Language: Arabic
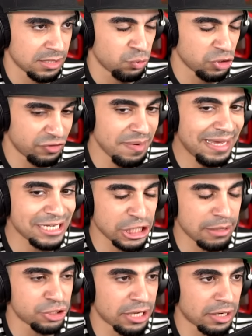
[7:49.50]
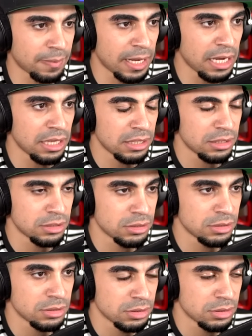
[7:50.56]
وش في بعد الشاب يجربها
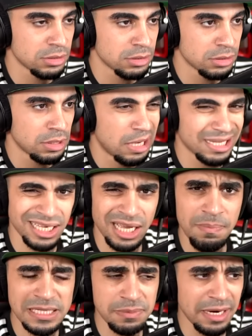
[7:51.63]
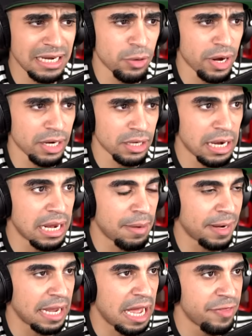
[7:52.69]
اعتقد بس باقي الاوراق لا لا
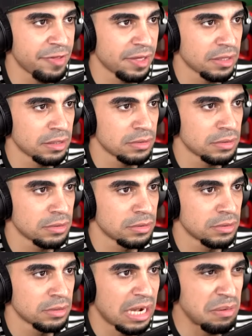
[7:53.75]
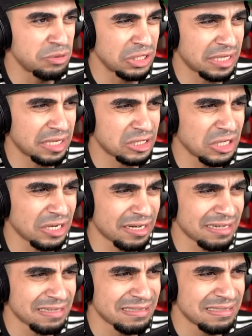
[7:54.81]
باقي هذه هاي بتنكسر
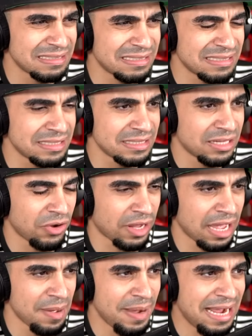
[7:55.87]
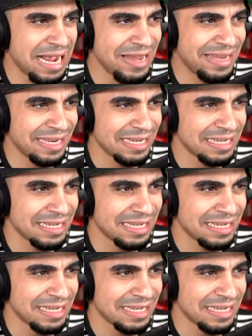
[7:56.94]
اوكي بعد